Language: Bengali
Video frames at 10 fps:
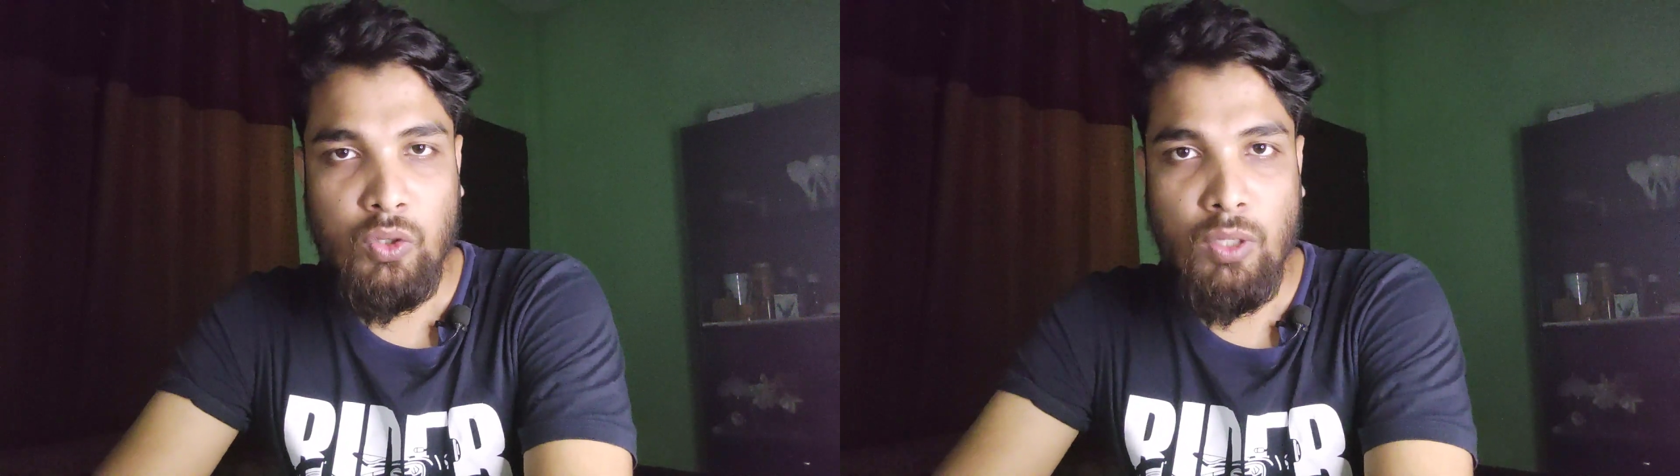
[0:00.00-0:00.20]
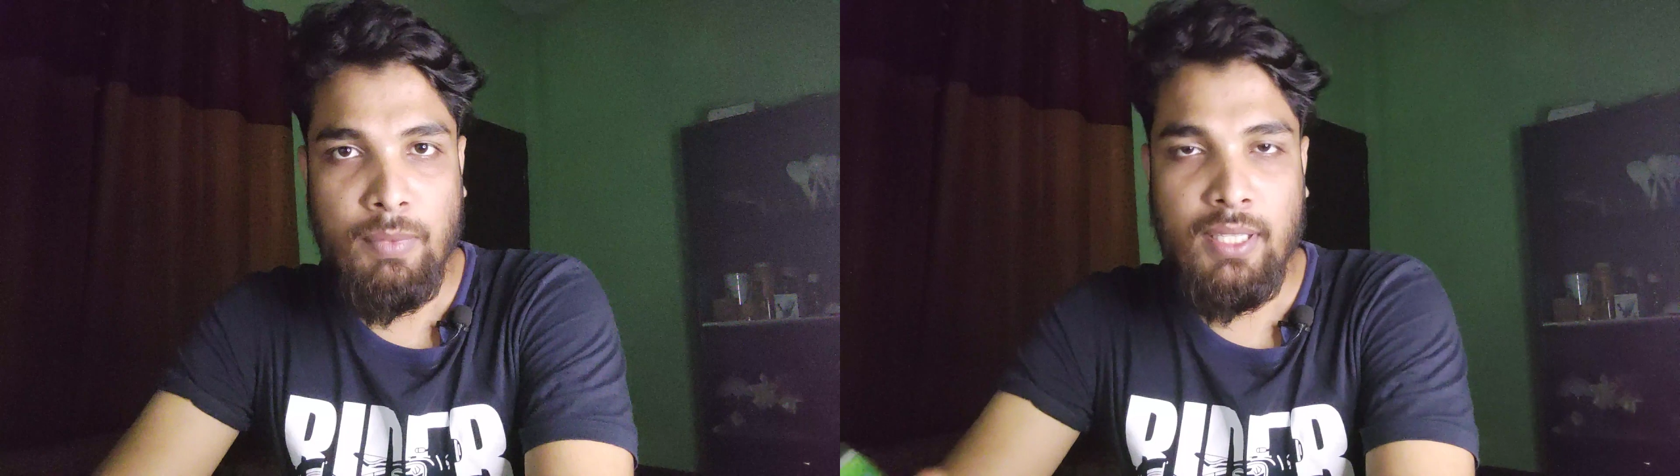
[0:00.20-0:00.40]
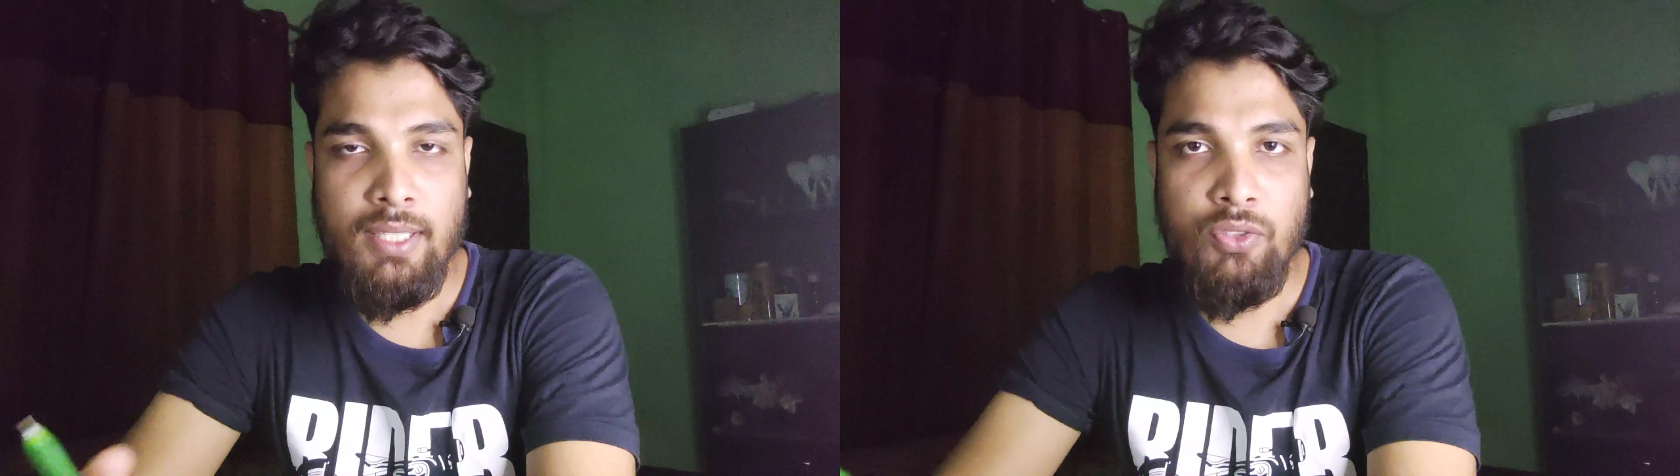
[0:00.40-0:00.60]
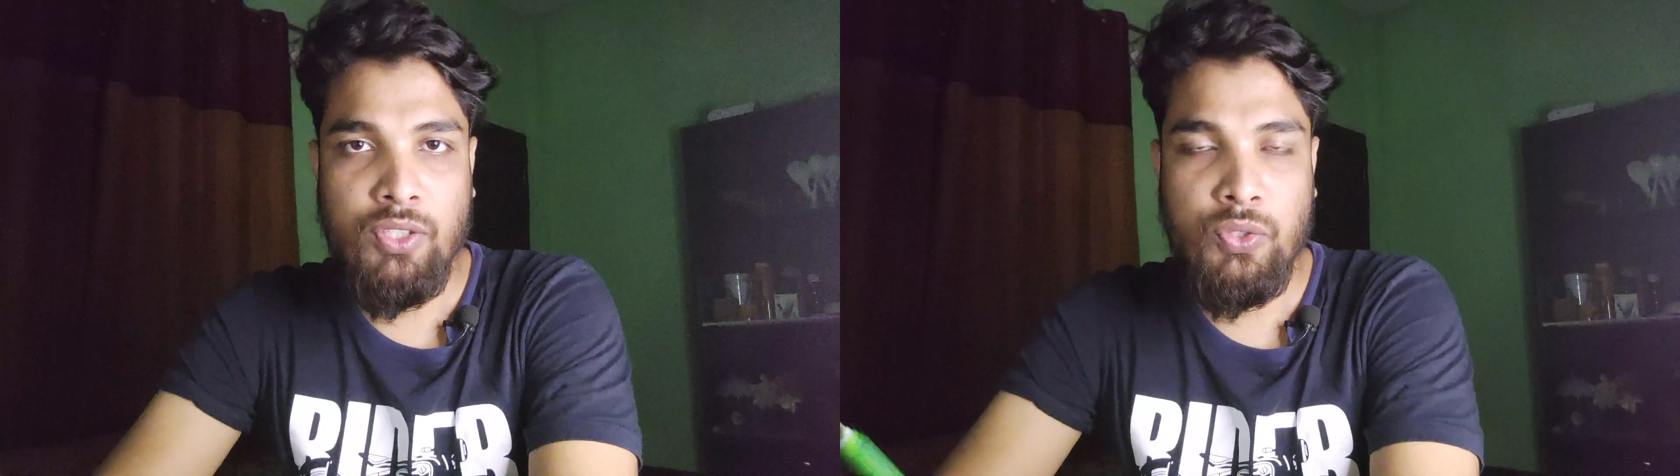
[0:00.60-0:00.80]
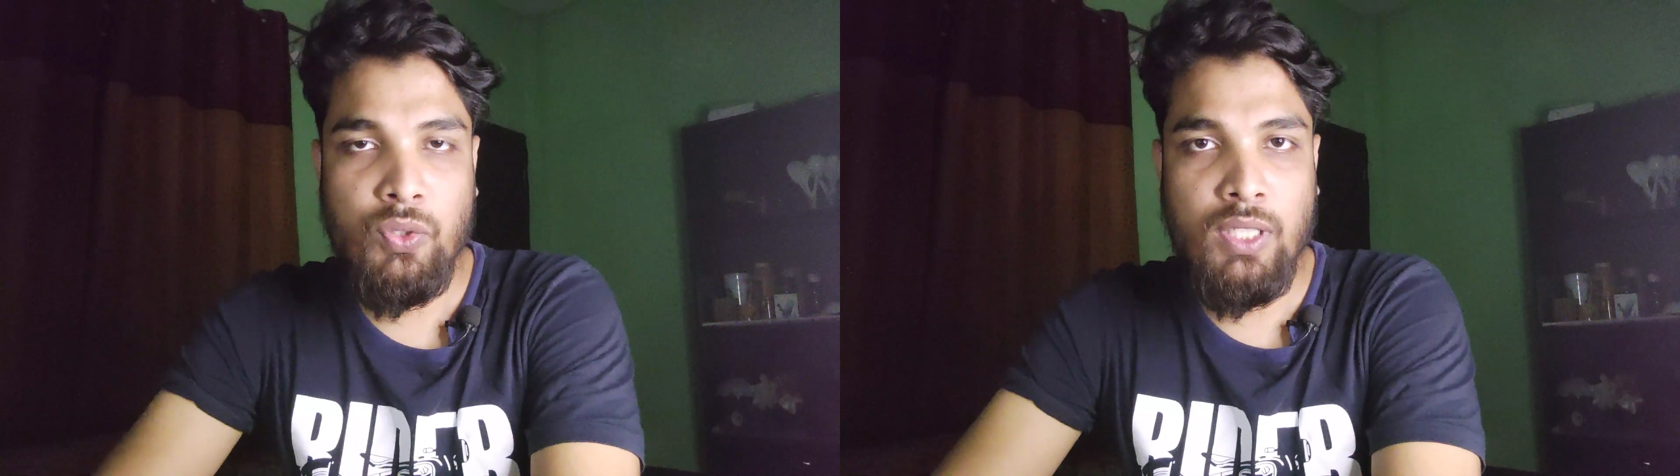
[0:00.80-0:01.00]
তবে কিছু
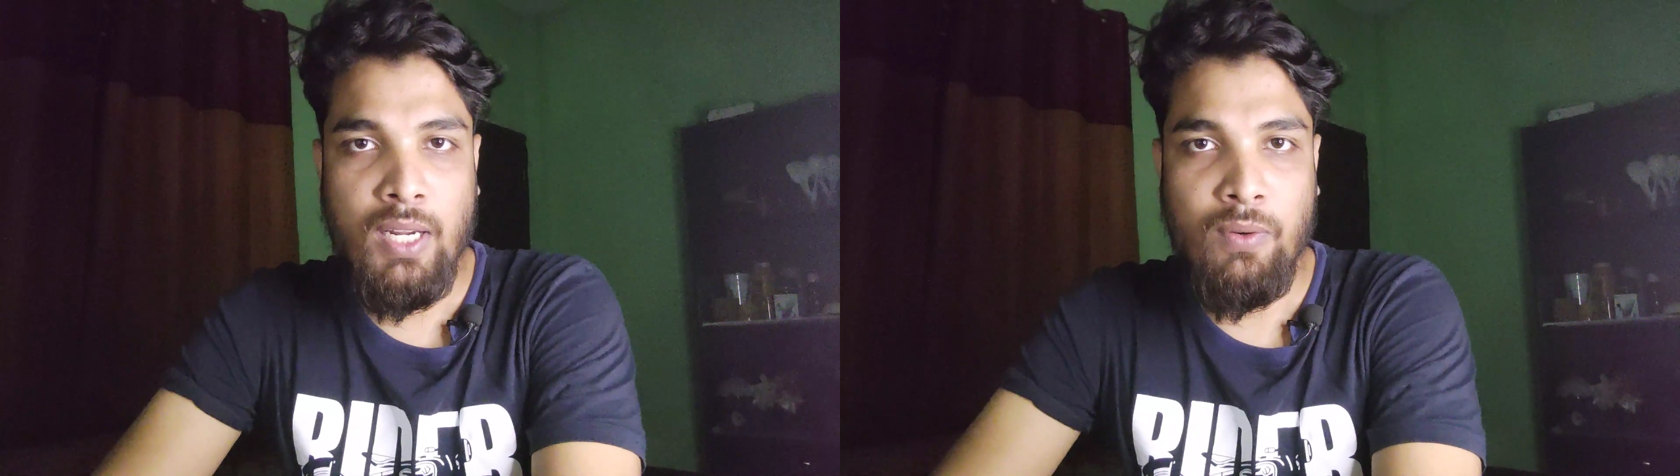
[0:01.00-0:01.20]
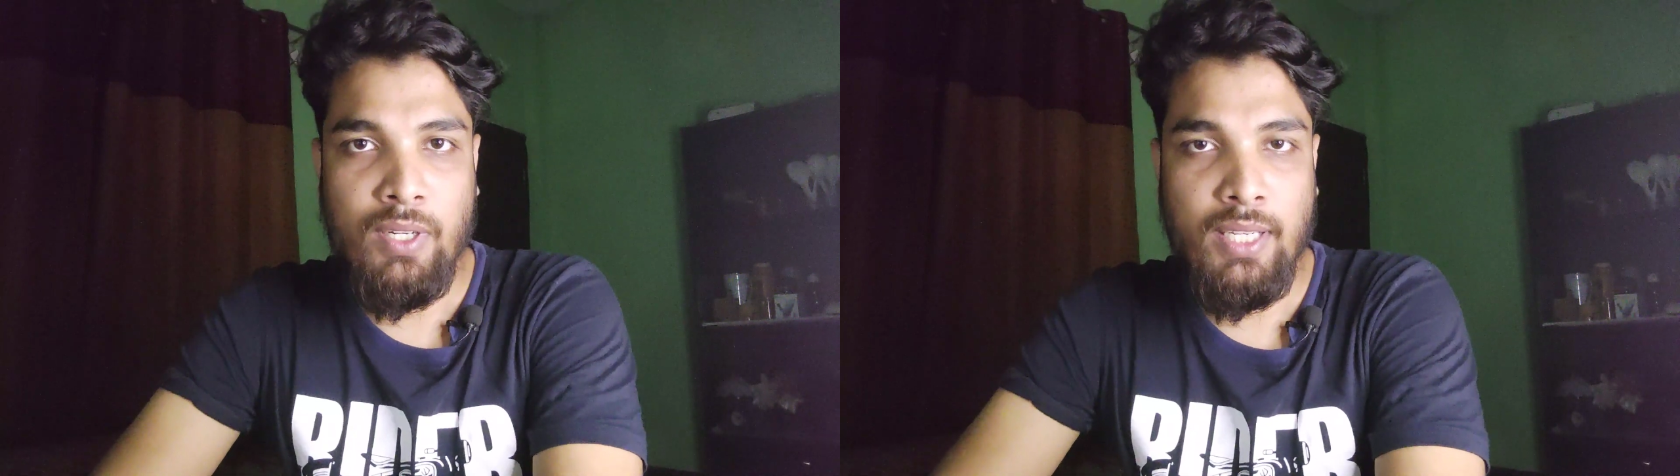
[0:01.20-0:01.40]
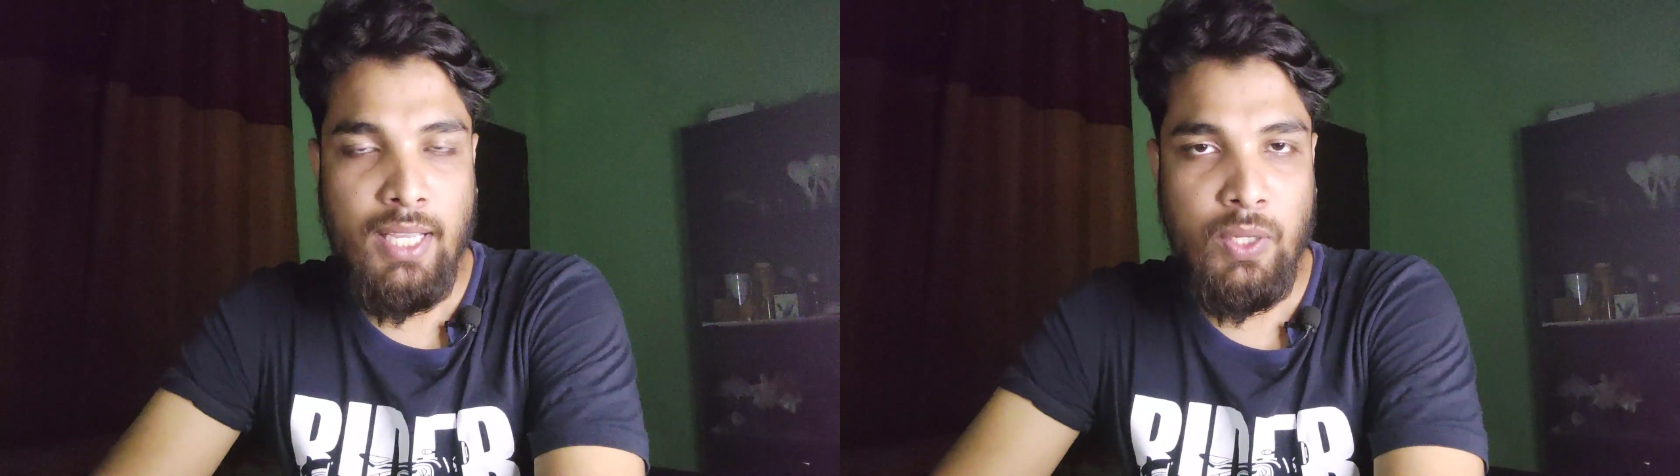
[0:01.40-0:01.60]
কিছু কারণে